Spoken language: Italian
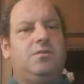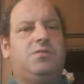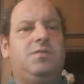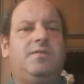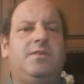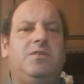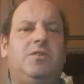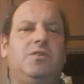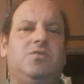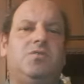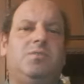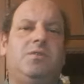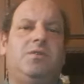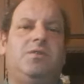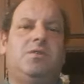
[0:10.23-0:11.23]
questo video ha
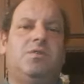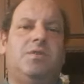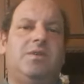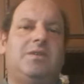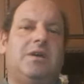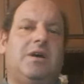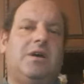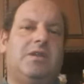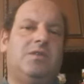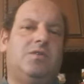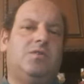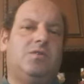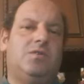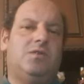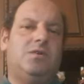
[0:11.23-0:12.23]
subito un
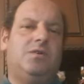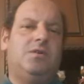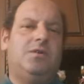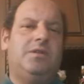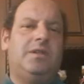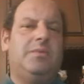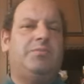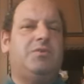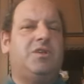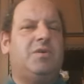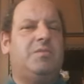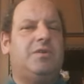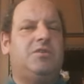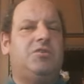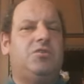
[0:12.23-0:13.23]
ritardo eh, nella
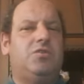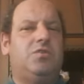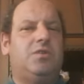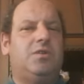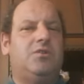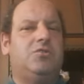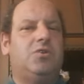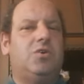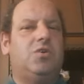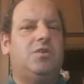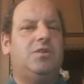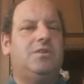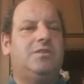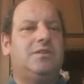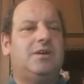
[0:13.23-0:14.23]
programmazione
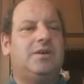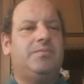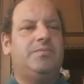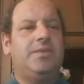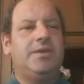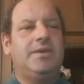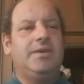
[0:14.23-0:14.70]
solita